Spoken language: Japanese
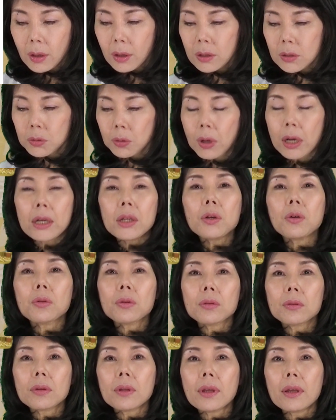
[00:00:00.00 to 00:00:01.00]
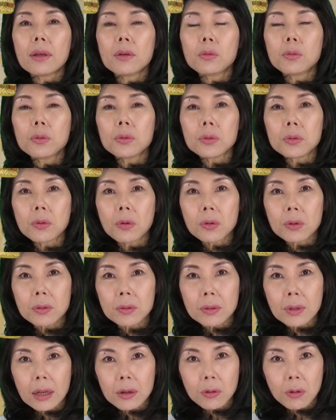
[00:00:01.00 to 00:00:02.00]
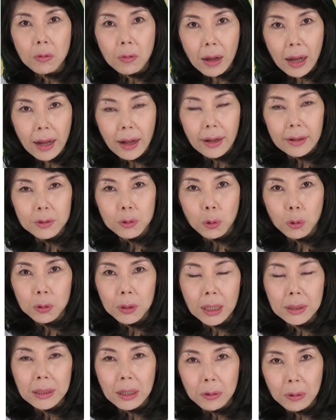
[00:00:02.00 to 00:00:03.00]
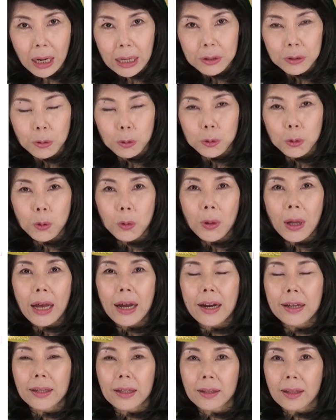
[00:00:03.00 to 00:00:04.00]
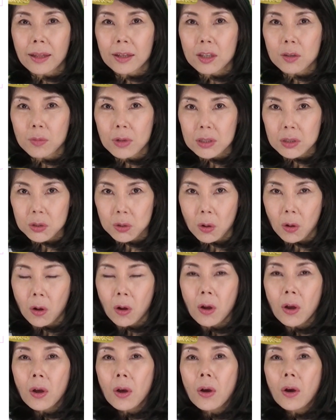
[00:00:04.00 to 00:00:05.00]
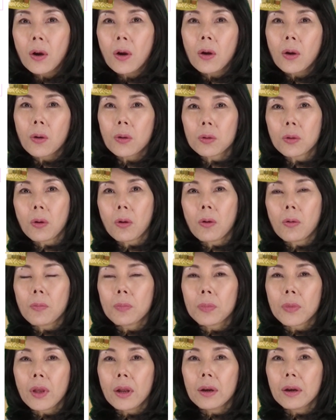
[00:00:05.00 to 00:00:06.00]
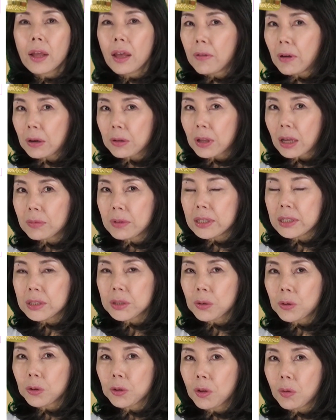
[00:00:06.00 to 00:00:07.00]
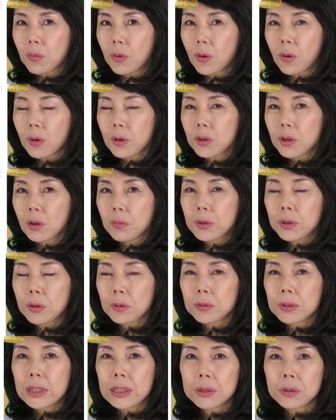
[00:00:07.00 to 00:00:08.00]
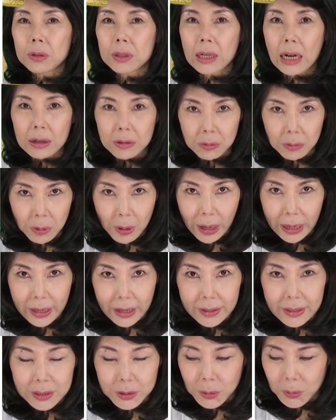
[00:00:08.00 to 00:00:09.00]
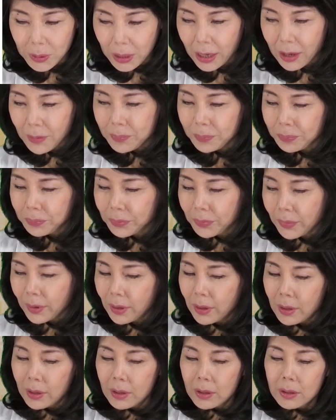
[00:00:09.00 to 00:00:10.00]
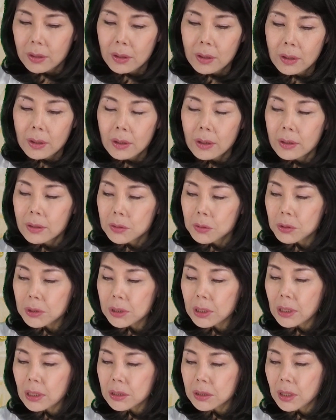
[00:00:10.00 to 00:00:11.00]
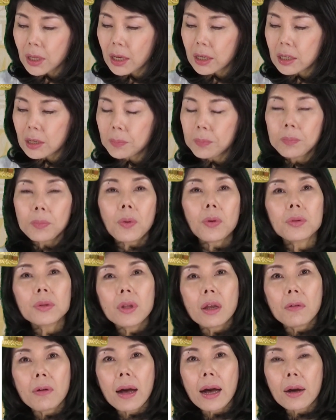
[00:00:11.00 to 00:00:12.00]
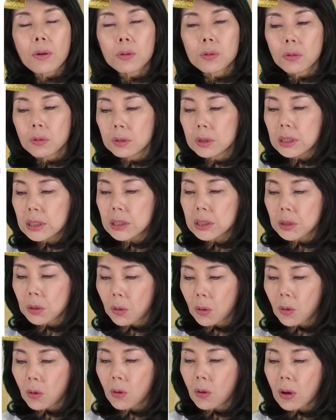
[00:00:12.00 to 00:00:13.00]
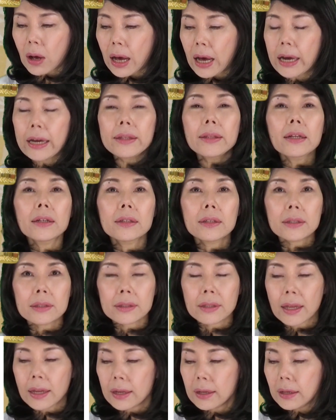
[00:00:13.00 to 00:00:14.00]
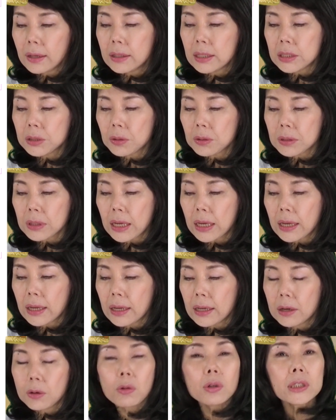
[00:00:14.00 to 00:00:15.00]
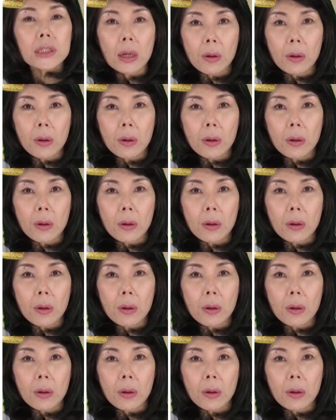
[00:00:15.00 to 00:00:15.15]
それによって潤ったのはどこだったのかということを考えていただきますとこの令和のダヴィンチコードも読み解くヒントになるのではないでしょうかそしてですね、日本ではこの日露を相手にですね、日露、えー、ロシ